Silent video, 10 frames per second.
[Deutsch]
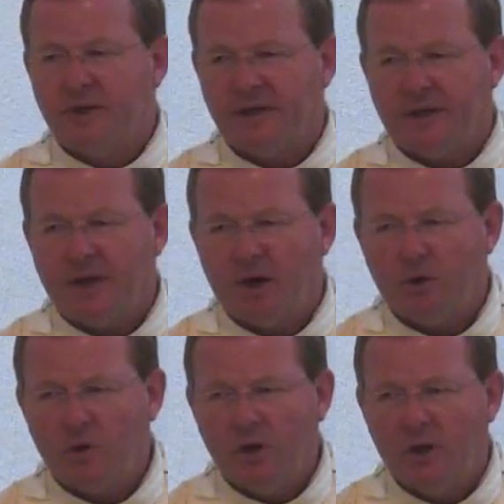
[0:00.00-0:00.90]
dann
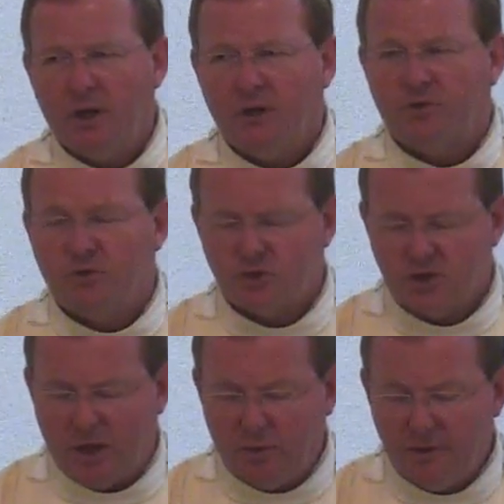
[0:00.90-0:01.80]
auch zu
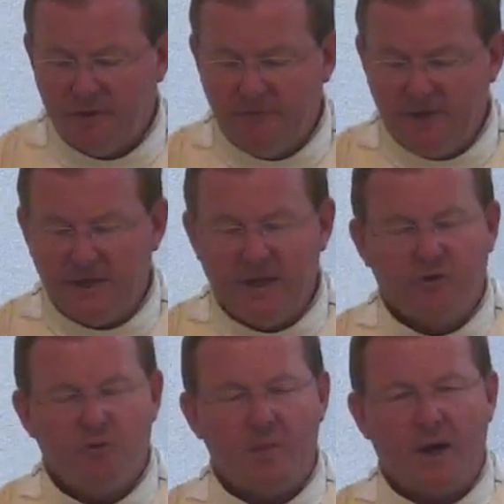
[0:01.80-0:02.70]
schauen, wie
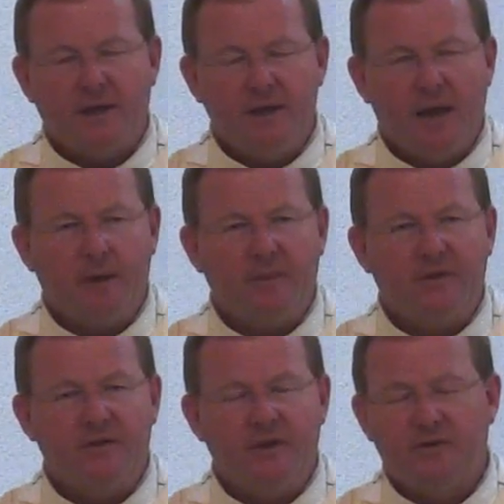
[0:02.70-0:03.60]
geht Maria
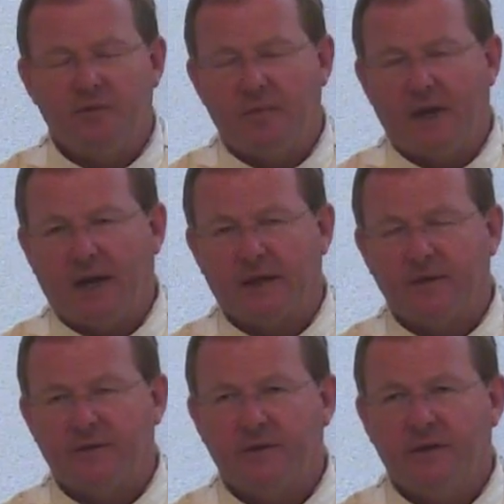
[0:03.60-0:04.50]
mit diesem
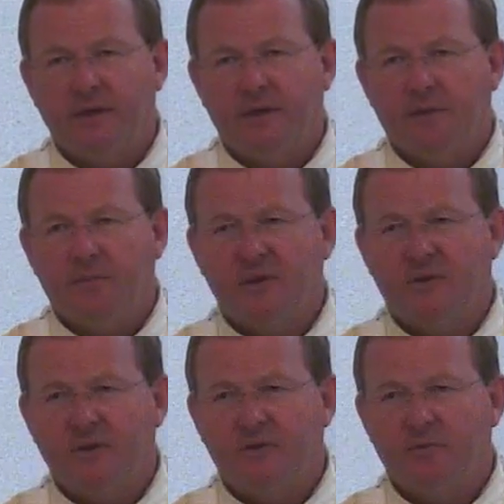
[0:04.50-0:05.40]
Leid, mit
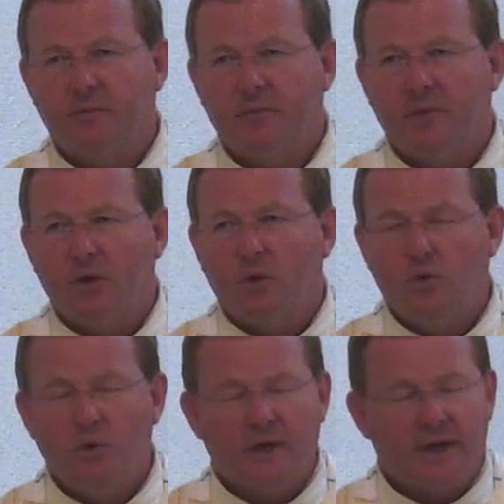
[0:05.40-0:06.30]
diesem
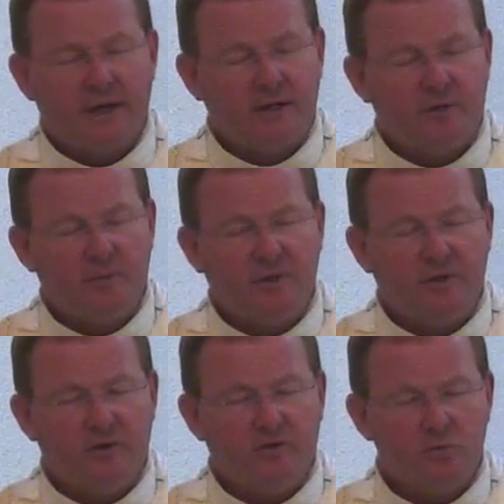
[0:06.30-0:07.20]
Unrecht, mit
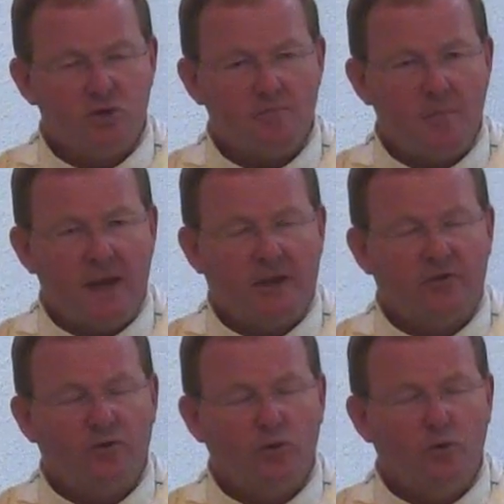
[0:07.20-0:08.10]
diesem
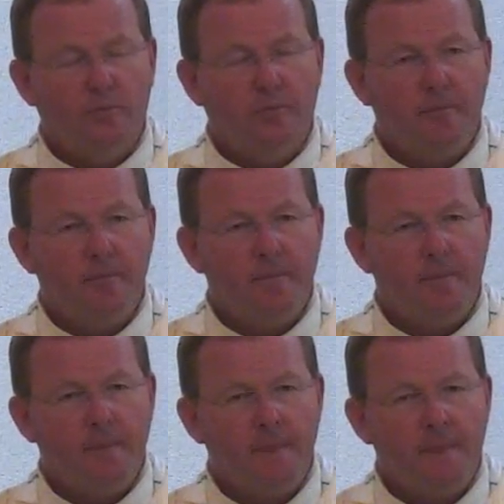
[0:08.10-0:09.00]
Schmerz um.
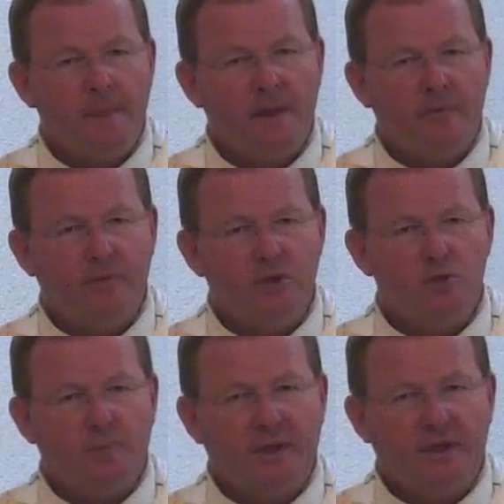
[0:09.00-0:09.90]
Wie
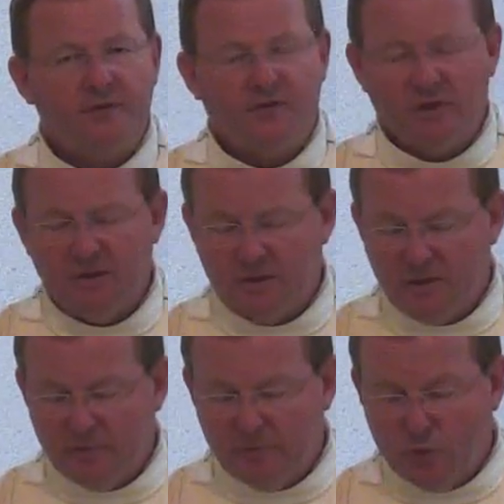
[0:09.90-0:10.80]
spricht sie
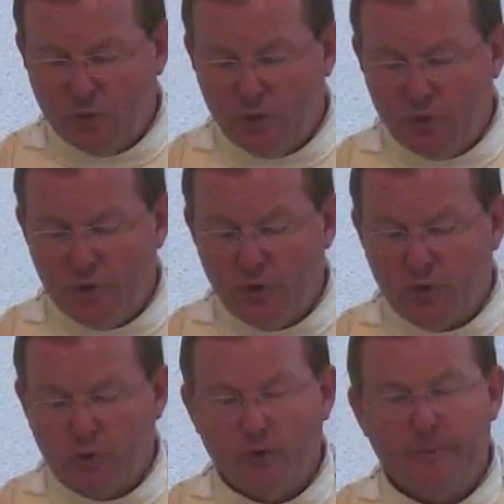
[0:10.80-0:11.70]
wohl
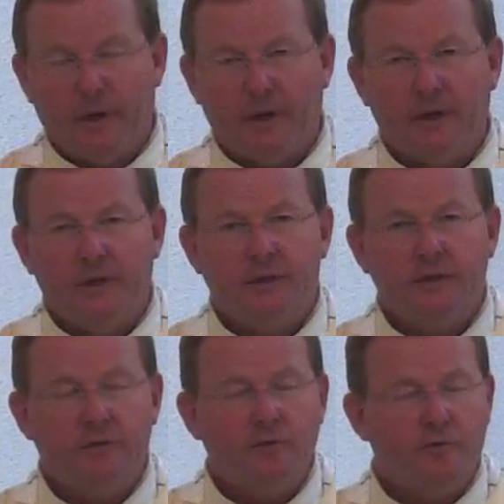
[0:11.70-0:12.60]
über
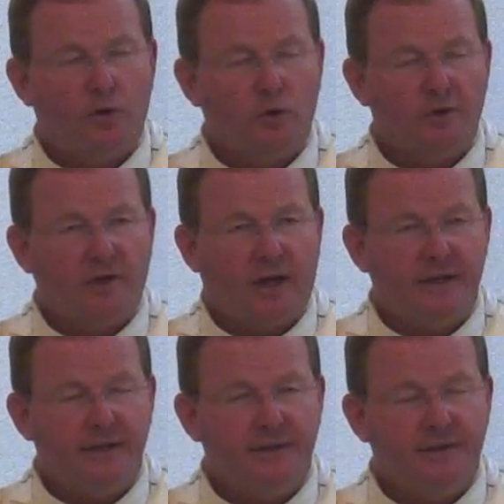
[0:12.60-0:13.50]
die
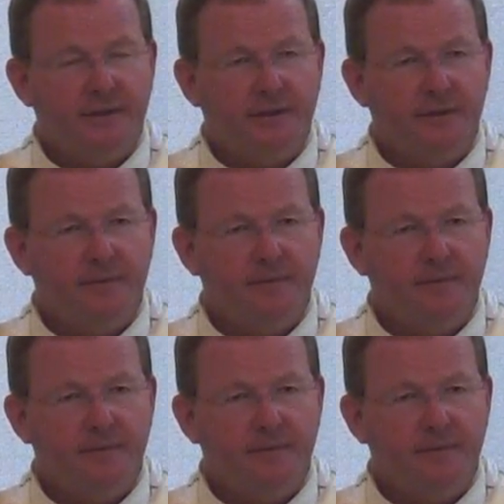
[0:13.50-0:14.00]
Verurteilenden.